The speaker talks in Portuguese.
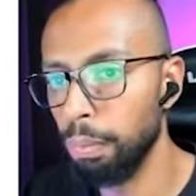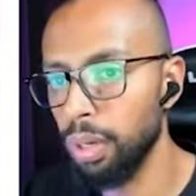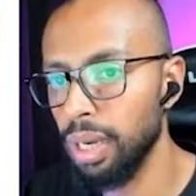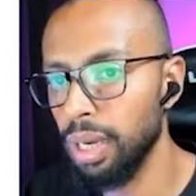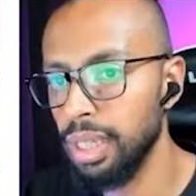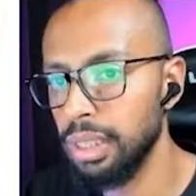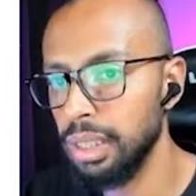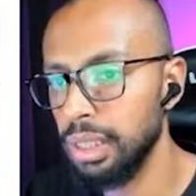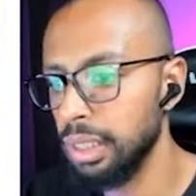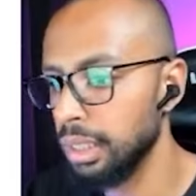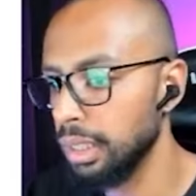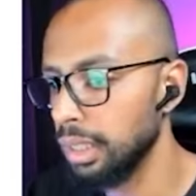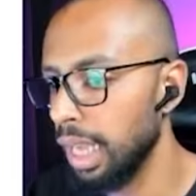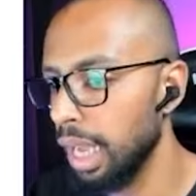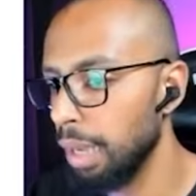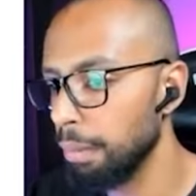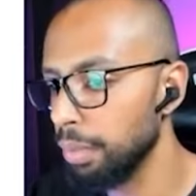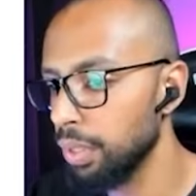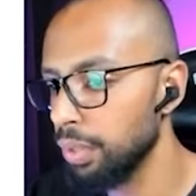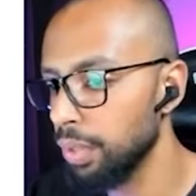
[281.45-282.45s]
Pouca gente
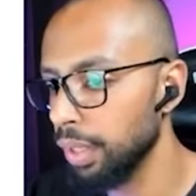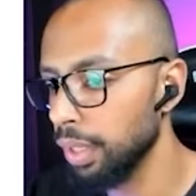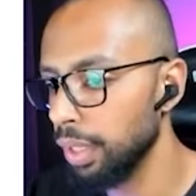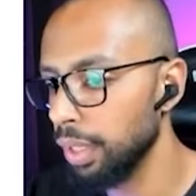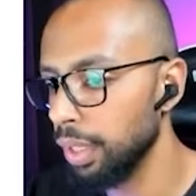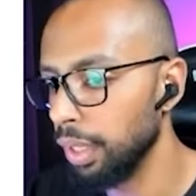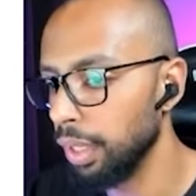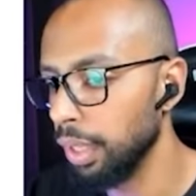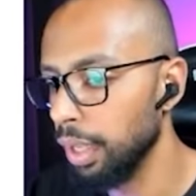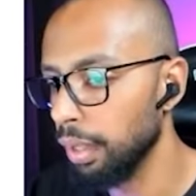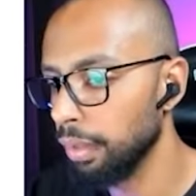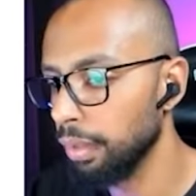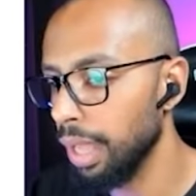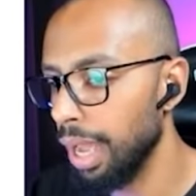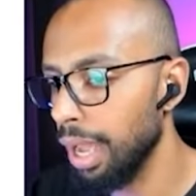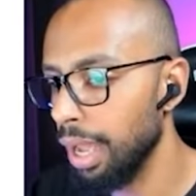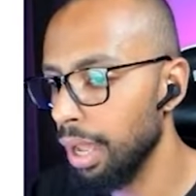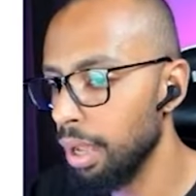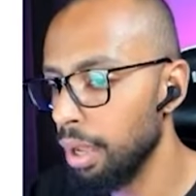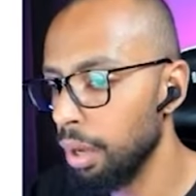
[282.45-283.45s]
sabe disso aqui,
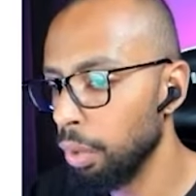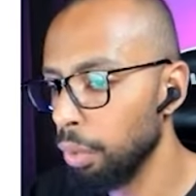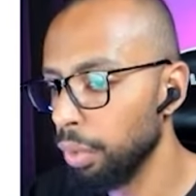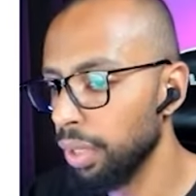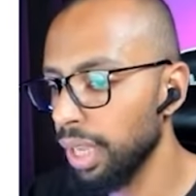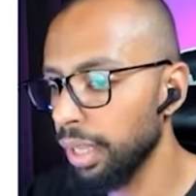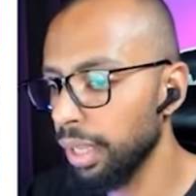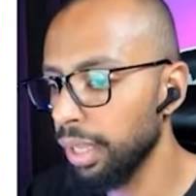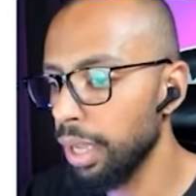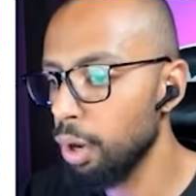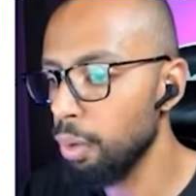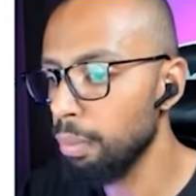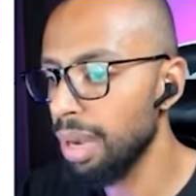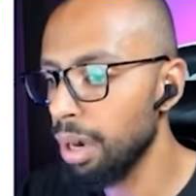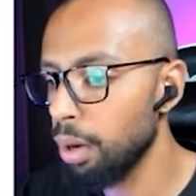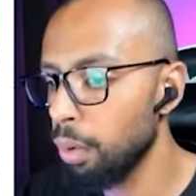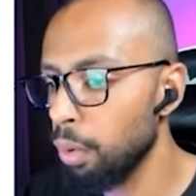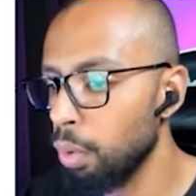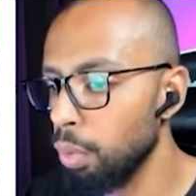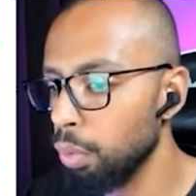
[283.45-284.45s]
tá? O que, que é
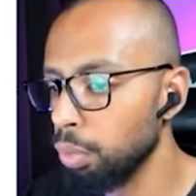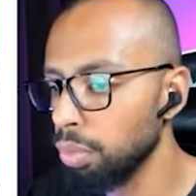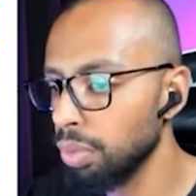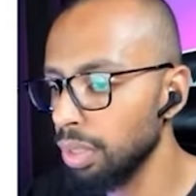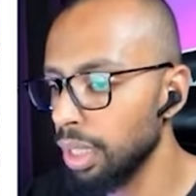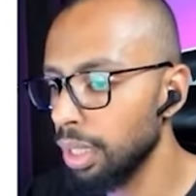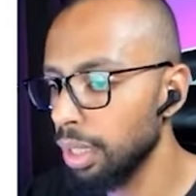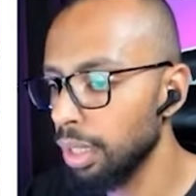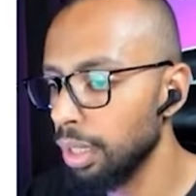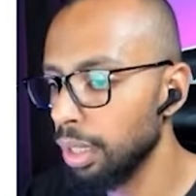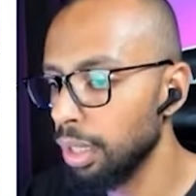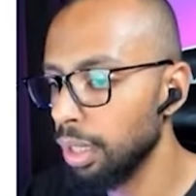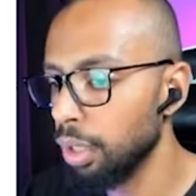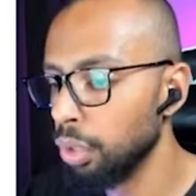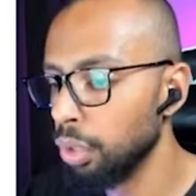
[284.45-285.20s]
uma conta